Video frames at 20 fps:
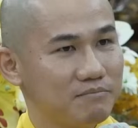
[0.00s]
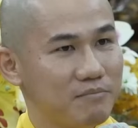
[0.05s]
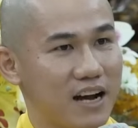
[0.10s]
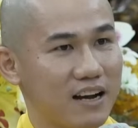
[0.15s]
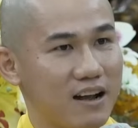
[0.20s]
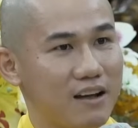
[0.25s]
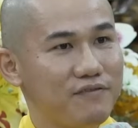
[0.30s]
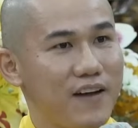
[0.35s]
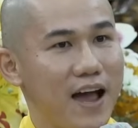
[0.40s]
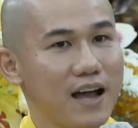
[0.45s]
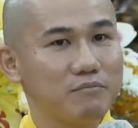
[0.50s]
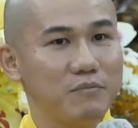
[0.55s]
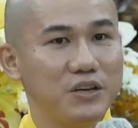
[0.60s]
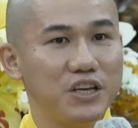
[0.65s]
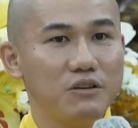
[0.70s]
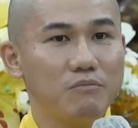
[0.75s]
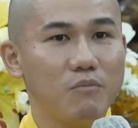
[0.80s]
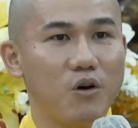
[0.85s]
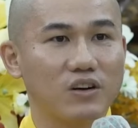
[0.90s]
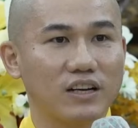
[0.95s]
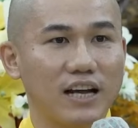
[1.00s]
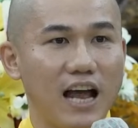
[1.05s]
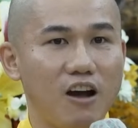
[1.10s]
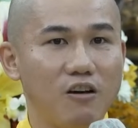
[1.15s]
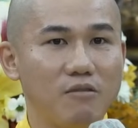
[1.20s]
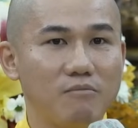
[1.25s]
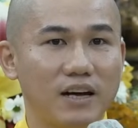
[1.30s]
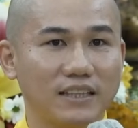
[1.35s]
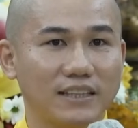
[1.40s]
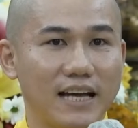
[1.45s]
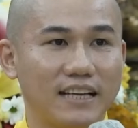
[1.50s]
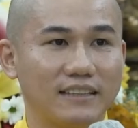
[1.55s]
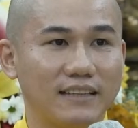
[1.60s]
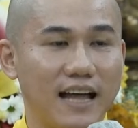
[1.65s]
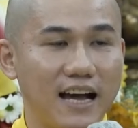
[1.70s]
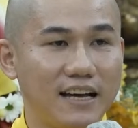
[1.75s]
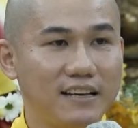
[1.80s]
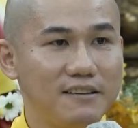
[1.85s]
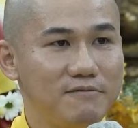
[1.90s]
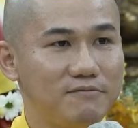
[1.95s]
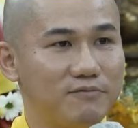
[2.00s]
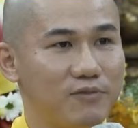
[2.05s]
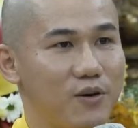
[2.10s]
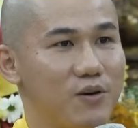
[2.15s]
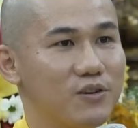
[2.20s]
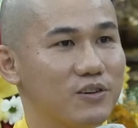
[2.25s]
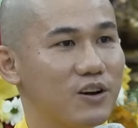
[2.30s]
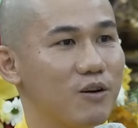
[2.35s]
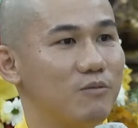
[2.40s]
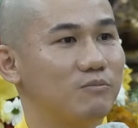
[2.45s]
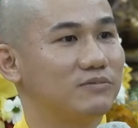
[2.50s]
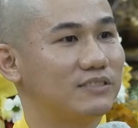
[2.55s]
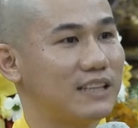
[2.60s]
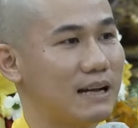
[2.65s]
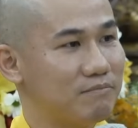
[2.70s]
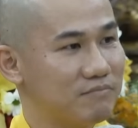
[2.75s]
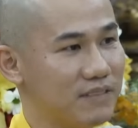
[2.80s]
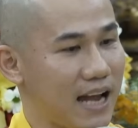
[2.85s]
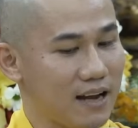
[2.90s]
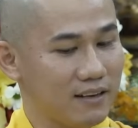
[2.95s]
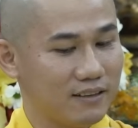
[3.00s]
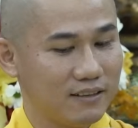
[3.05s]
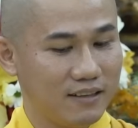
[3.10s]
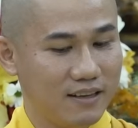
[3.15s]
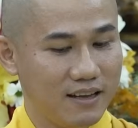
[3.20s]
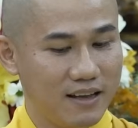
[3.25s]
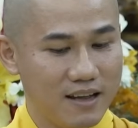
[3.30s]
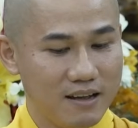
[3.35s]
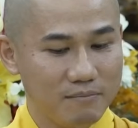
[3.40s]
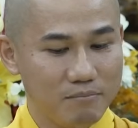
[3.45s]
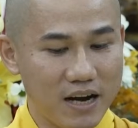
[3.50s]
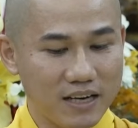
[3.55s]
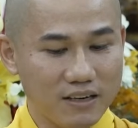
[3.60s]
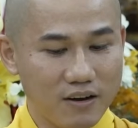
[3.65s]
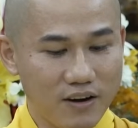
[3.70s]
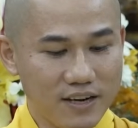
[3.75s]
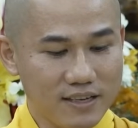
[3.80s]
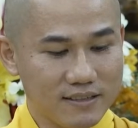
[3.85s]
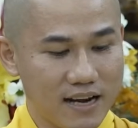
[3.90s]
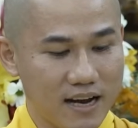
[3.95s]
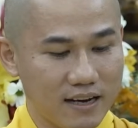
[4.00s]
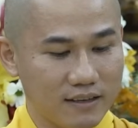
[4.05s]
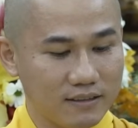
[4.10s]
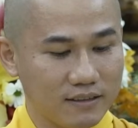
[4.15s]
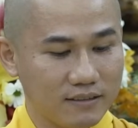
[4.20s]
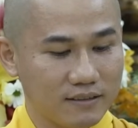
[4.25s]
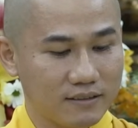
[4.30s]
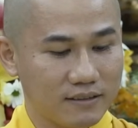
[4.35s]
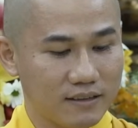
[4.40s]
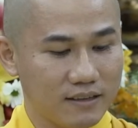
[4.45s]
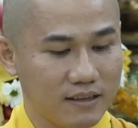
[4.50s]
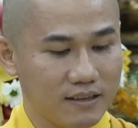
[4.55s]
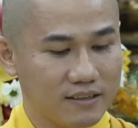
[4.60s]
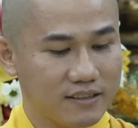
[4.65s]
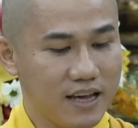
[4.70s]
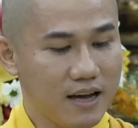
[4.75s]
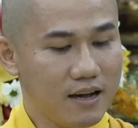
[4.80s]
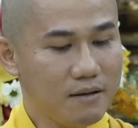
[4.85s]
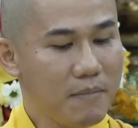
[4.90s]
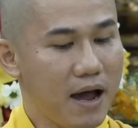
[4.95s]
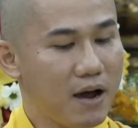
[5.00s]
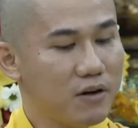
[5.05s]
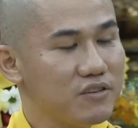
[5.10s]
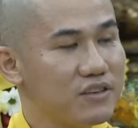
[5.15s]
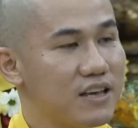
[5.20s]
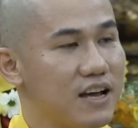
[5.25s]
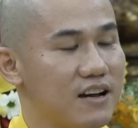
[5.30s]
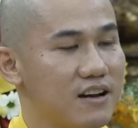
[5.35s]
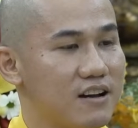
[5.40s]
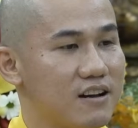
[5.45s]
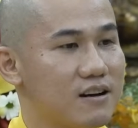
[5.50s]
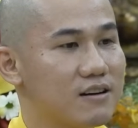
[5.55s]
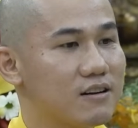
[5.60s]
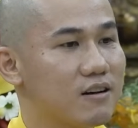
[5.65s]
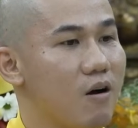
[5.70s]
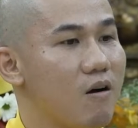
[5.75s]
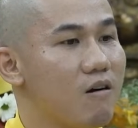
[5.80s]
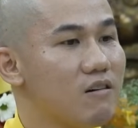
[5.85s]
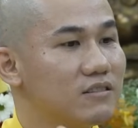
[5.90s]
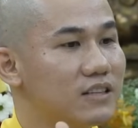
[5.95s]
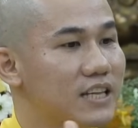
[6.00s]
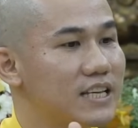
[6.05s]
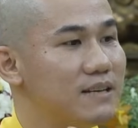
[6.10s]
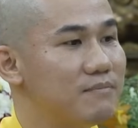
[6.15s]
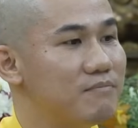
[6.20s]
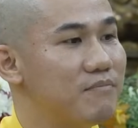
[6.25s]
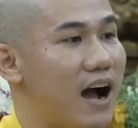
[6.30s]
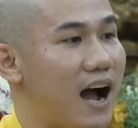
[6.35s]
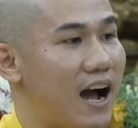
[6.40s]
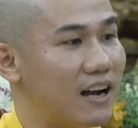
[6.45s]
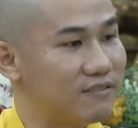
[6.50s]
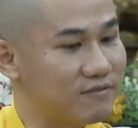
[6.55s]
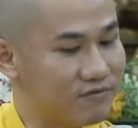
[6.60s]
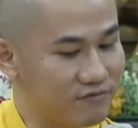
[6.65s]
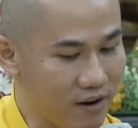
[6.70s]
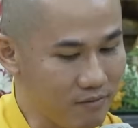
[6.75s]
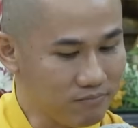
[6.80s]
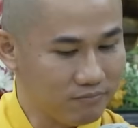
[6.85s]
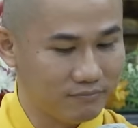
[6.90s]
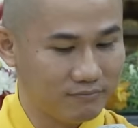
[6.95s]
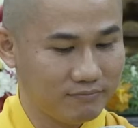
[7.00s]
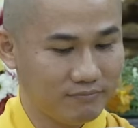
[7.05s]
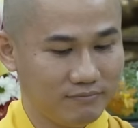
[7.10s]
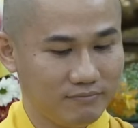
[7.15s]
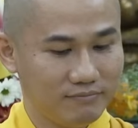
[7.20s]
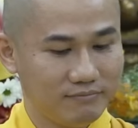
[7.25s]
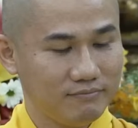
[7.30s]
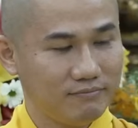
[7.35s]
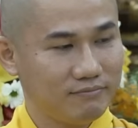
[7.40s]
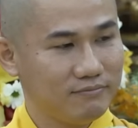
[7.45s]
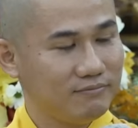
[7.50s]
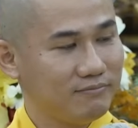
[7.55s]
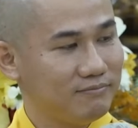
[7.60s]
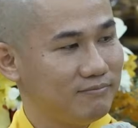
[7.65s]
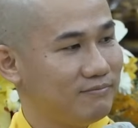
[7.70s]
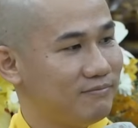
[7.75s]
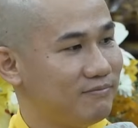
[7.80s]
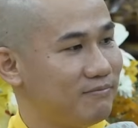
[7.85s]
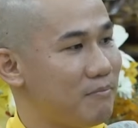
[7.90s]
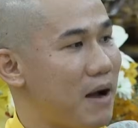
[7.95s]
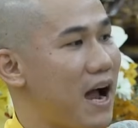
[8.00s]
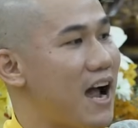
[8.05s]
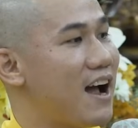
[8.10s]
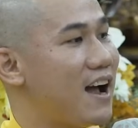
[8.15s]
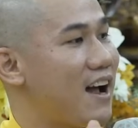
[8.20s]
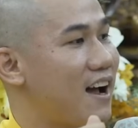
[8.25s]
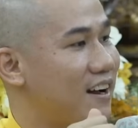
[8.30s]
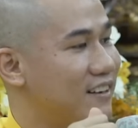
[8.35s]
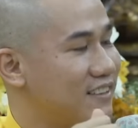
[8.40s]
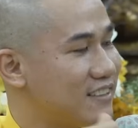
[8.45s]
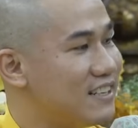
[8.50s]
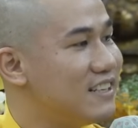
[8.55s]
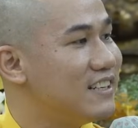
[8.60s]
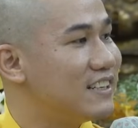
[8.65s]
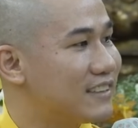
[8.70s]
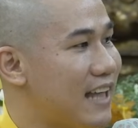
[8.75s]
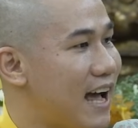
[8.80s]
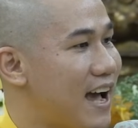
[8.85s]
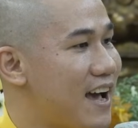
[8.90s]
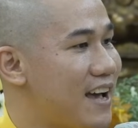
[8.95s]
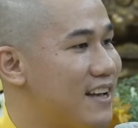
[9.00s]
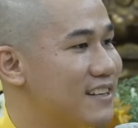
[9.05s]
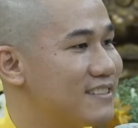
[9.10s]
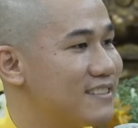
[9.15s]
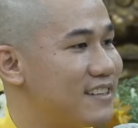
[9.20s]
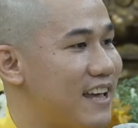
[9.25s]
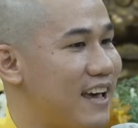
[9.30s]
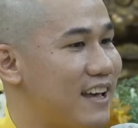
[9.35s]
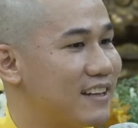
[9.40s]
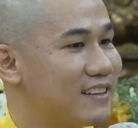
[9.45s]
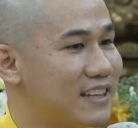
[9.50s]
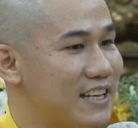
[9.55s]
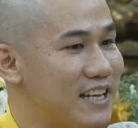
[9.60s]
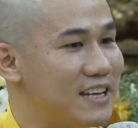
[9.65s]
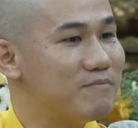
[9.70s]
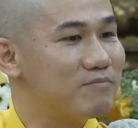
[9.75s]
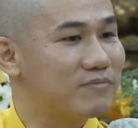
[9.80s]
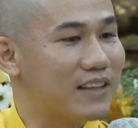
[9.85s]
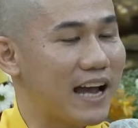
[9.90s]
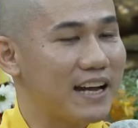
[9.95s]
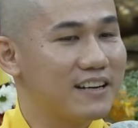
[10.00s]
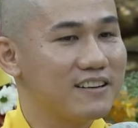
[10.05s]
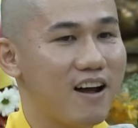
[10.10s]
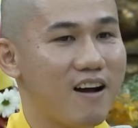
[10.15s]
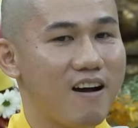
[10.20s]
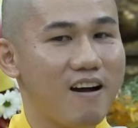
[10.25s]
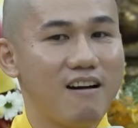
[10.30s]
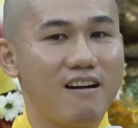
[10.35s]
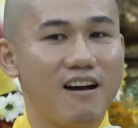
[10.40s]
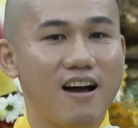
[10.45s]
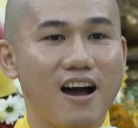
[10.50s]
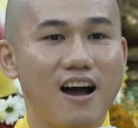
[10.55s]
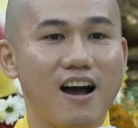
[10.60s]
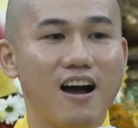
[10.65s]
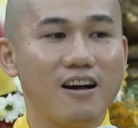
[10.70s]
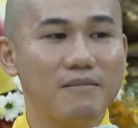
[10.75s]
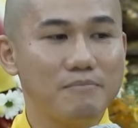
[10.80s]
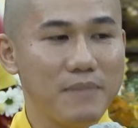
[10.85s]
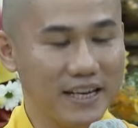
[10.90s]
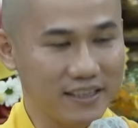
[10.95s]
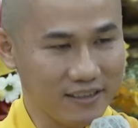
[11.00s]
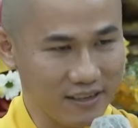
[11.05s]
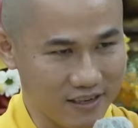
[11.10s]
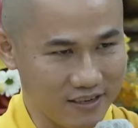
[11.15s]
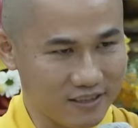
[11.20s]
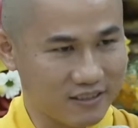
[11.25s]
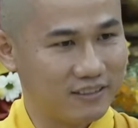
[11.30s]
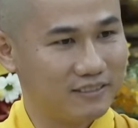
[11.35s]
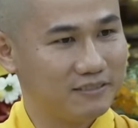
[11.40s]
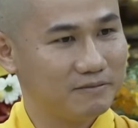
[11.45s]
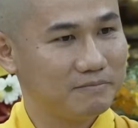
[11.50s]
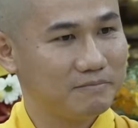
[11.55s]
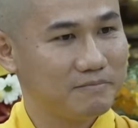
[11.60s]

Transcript: Bà có phát biểu một câu mà Thầy thái vô cùng tâm đắc. Bà nói rằng chớ bao giờ cố tìm hạnh phúc mà người ta sẽ tìm thấy nó ở bên đường.